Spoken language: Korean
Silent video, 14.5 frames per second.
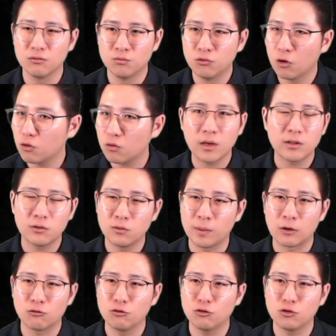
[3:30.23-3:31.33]
무엇과도
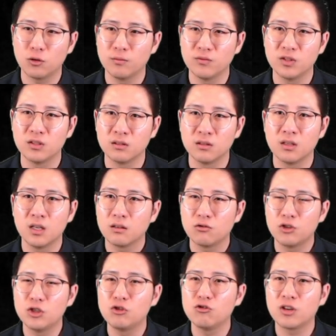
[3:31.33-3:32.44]
바꿀 수 없는
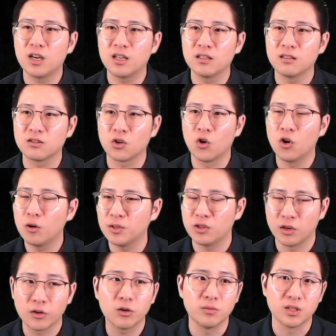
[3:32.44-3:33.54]
귀중한 경험이
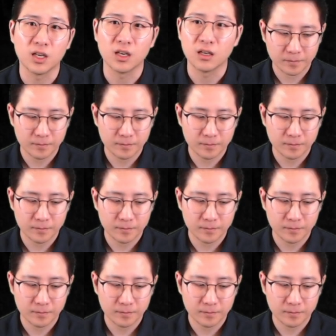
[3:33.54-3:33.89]
될 겁니다.